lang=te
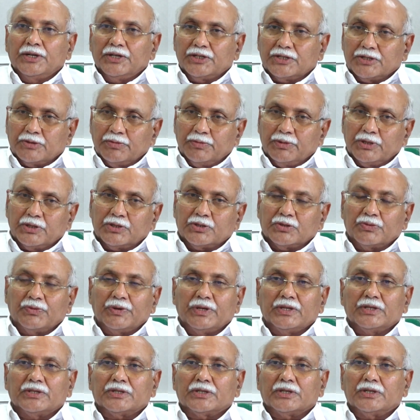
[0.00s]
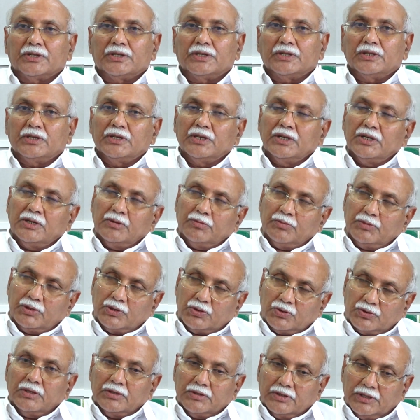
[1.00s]
ఎస్టిమేట్స్ వేయించండి
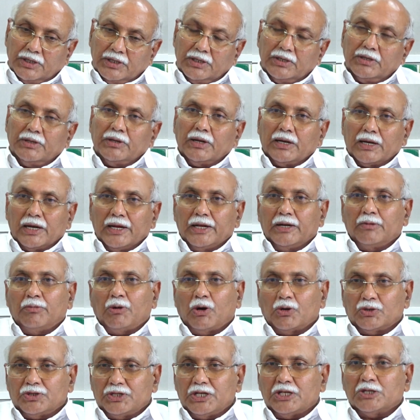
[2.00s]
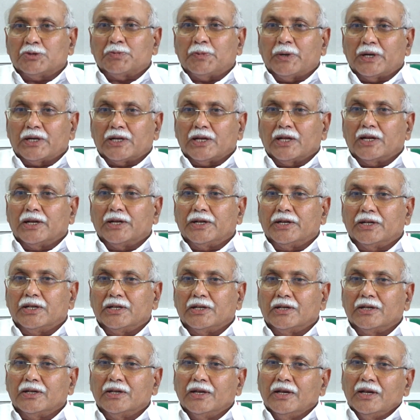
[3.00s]
మీరు దీన్ని ఎట్లయినా మాకు చేసి
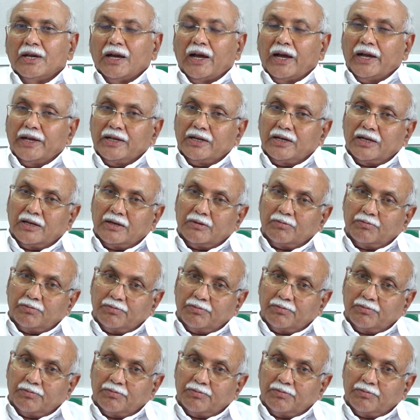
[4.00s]
పెట్టాలని ఆయన